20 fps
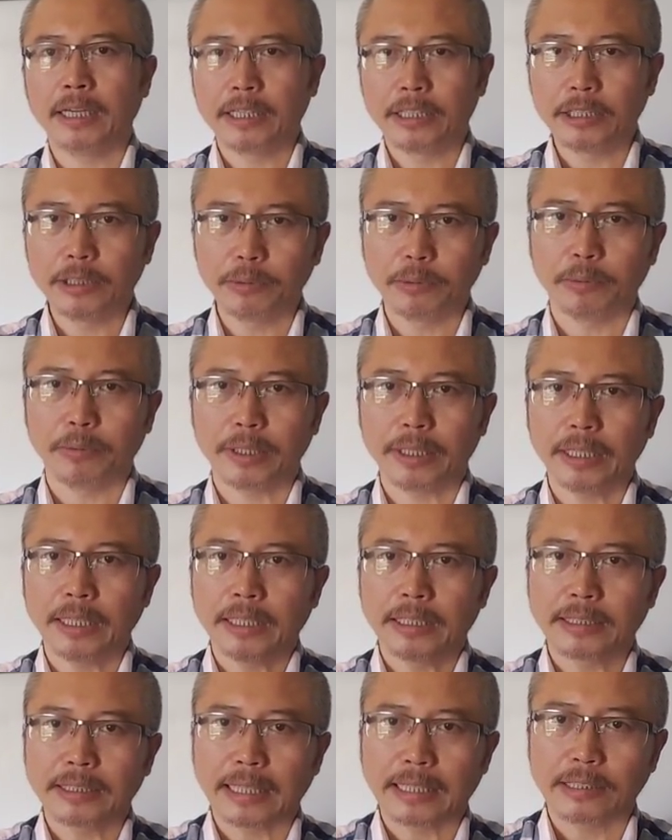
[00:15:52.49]
因为
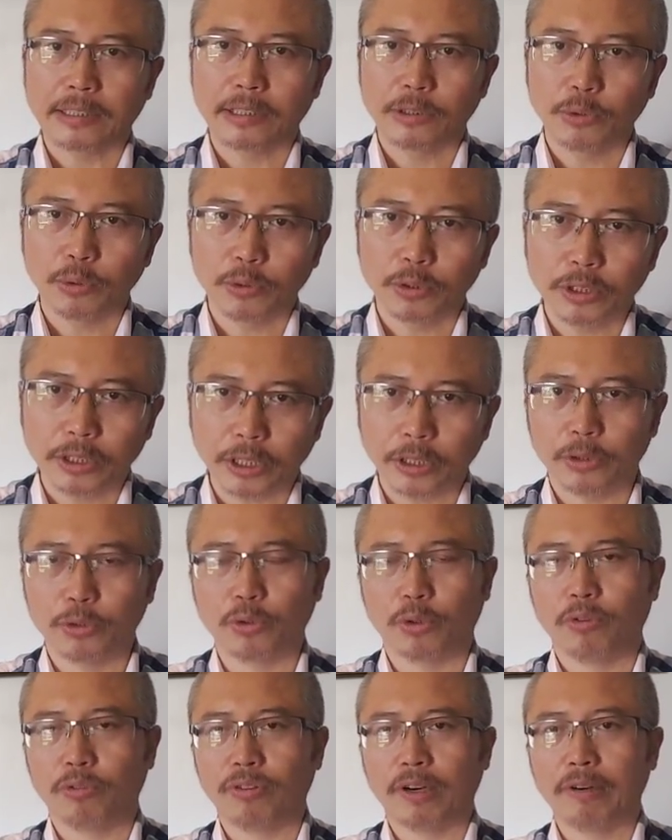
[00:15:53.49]
在用这
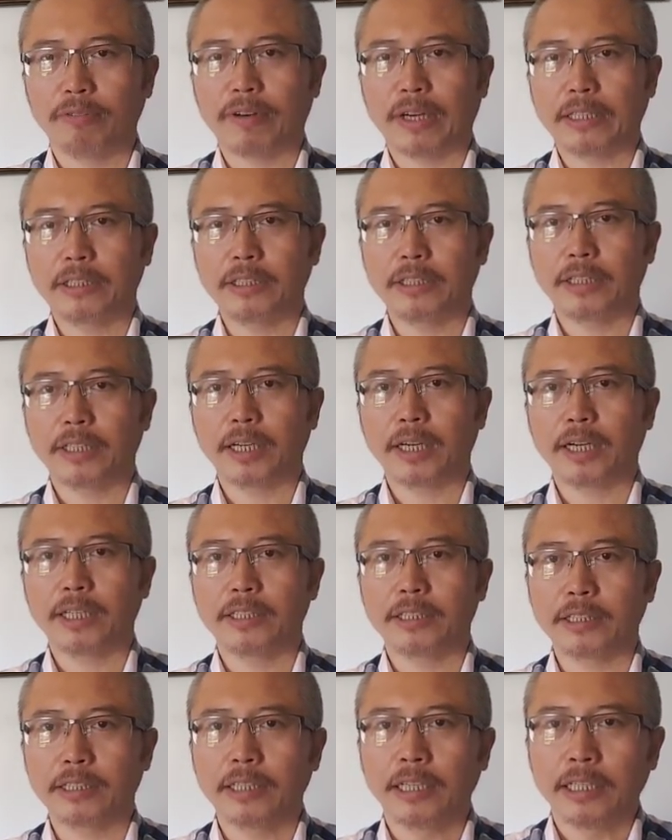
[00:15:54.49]
种方法进行
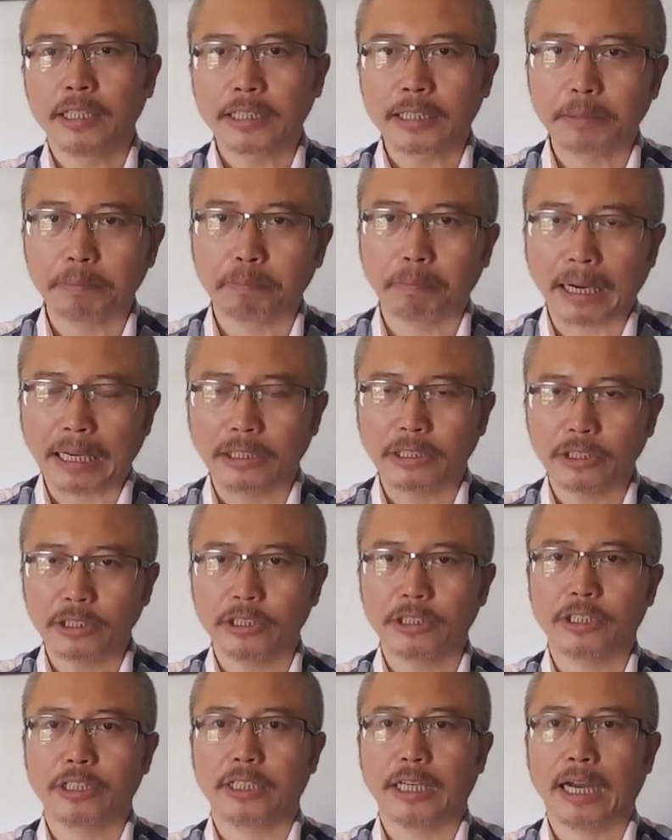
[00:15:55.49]
抗争，是把
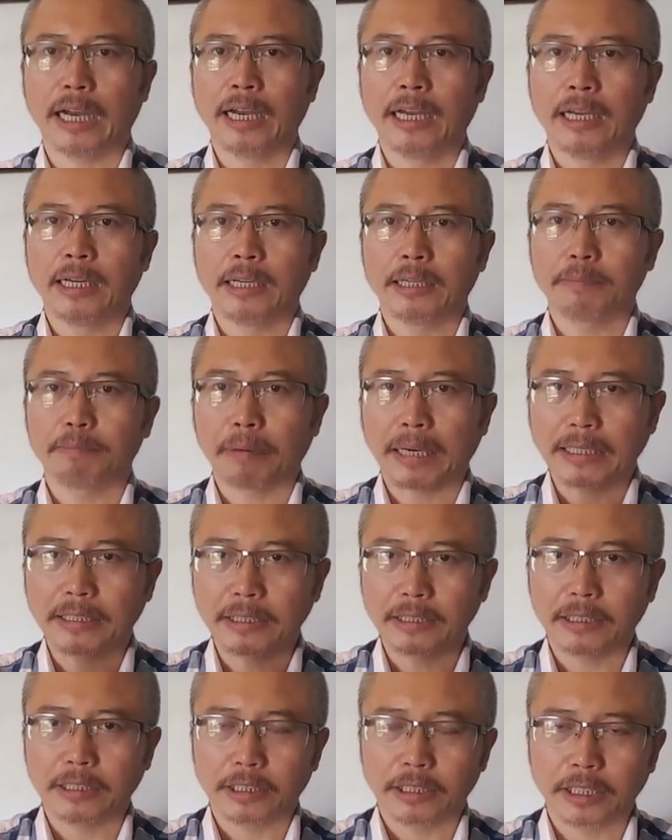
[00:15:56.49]
自己呀，把
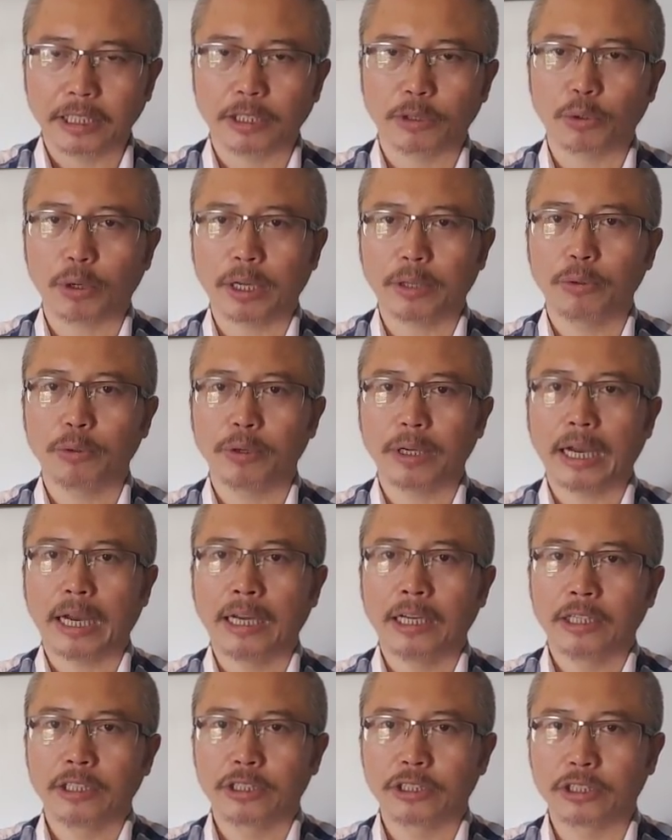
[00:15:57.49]
自己这个团队啊，
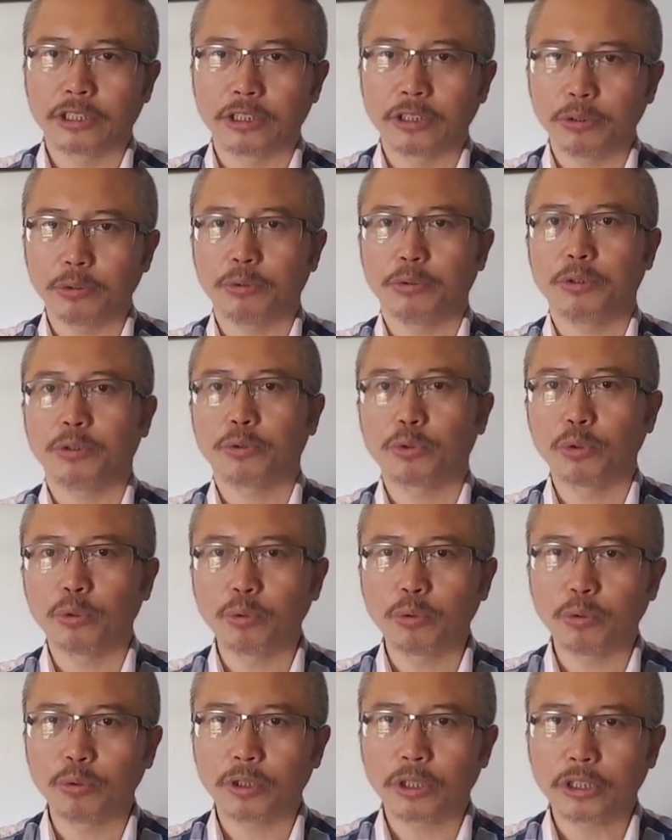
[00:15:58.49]
置于
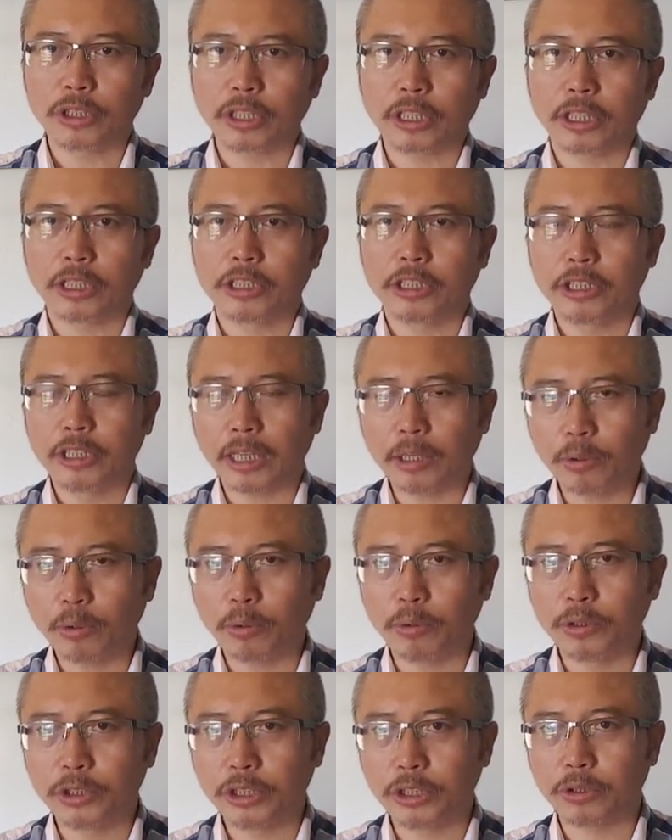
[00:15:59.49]
中共的这个监
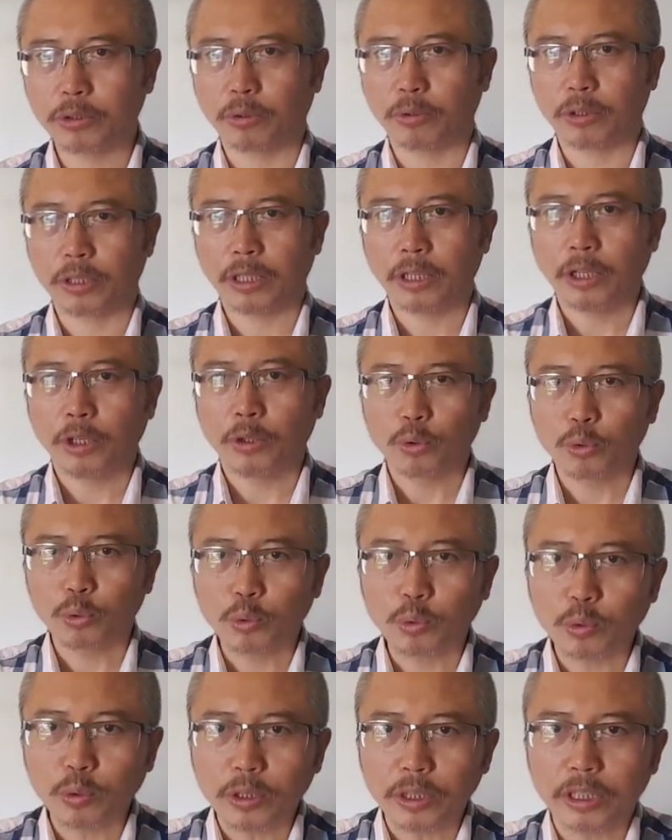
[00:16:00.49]
控系统的
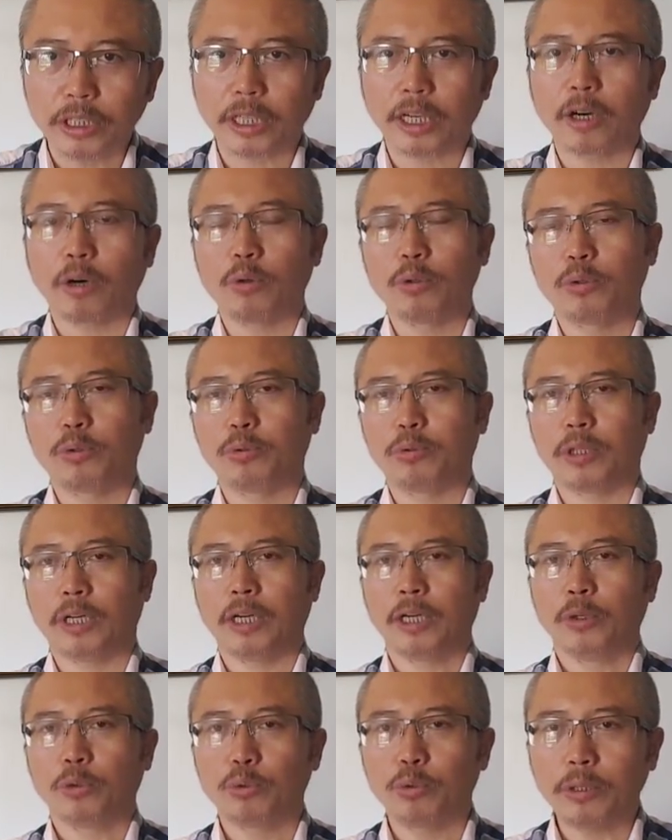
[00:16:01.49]
最高度
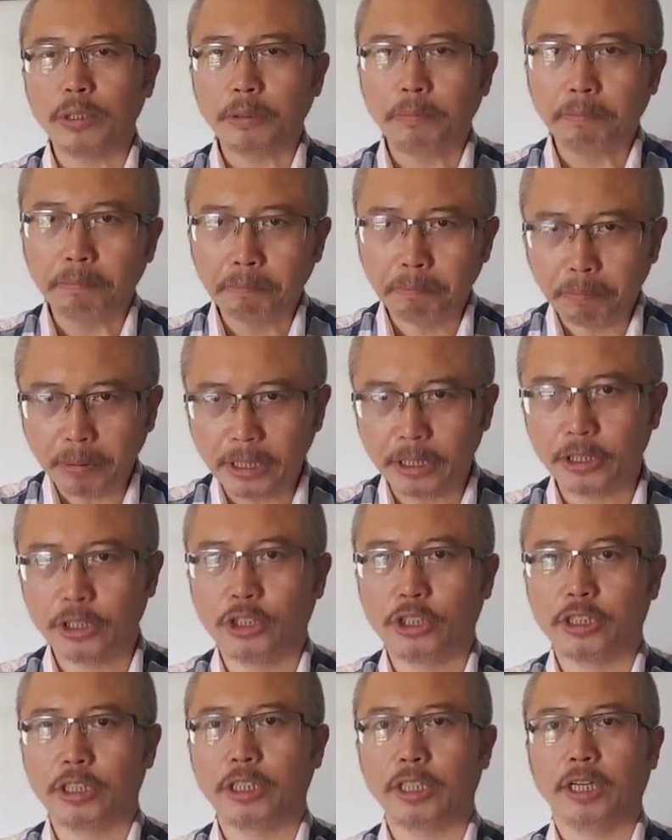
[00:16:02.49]
的、最密
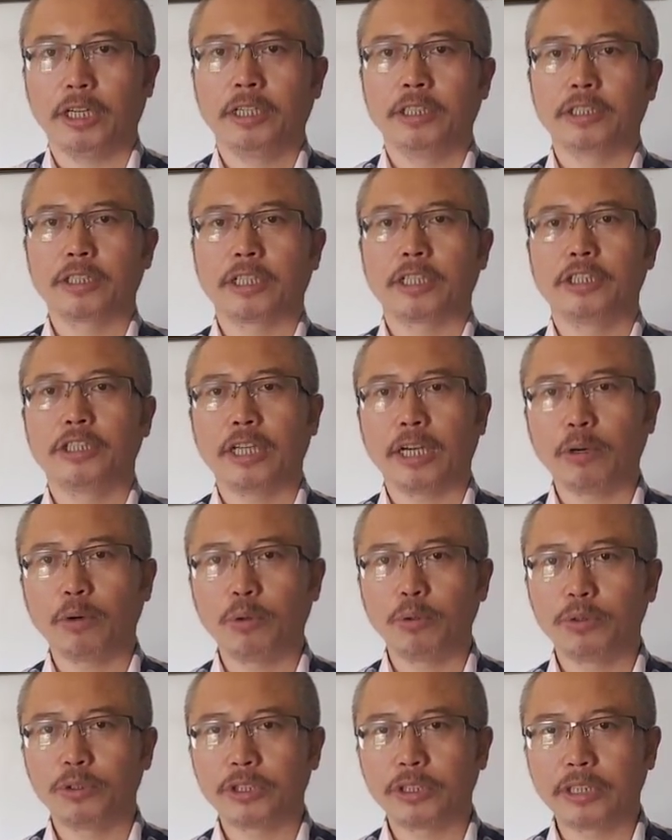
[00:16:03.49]
集的这个监
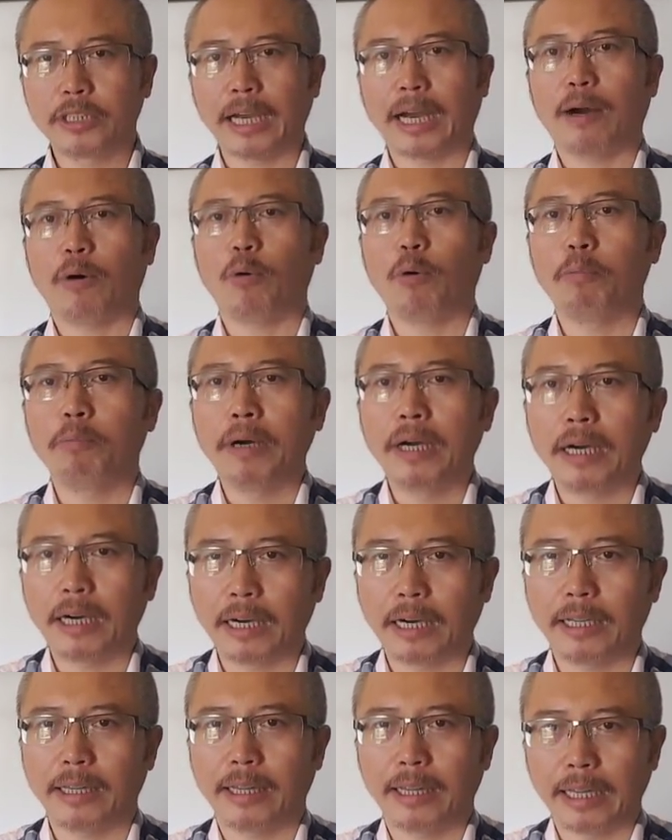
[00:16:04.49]
控之下，我们
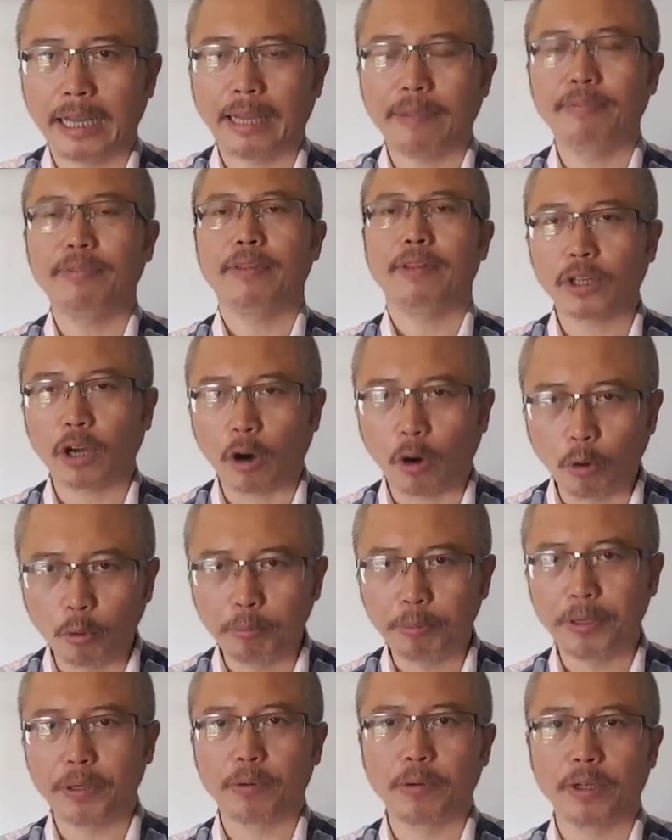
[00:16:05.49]
很难逃
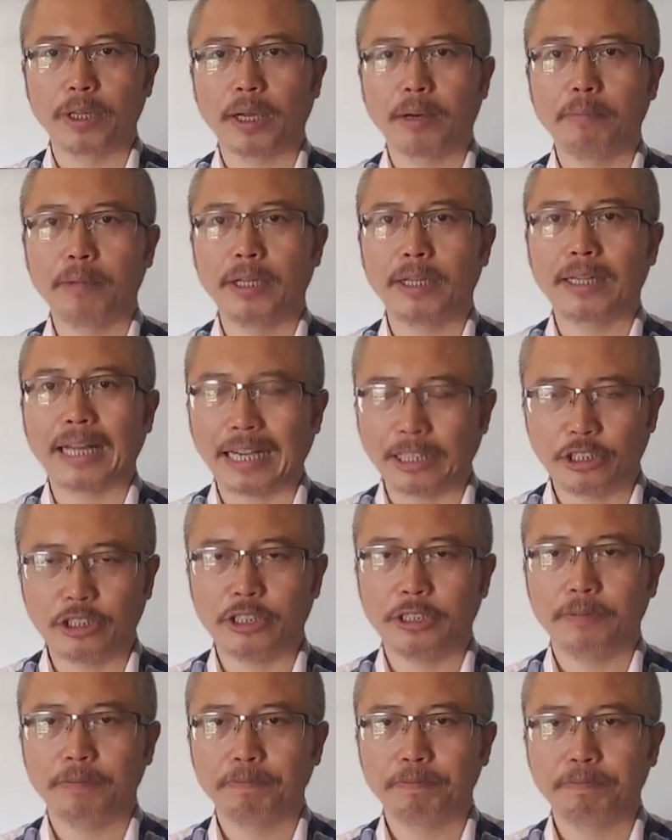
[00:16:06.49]
避过他们的打
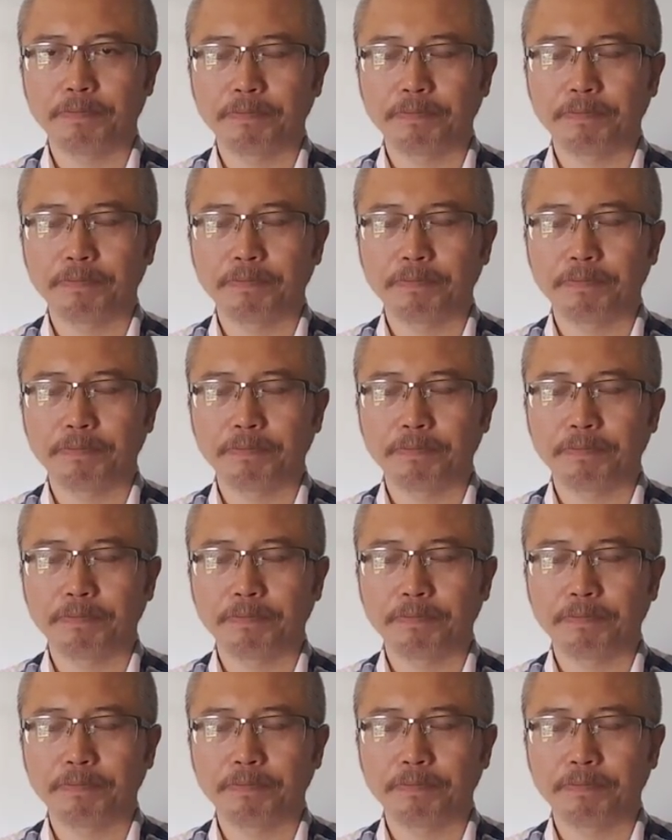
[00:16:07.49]
击。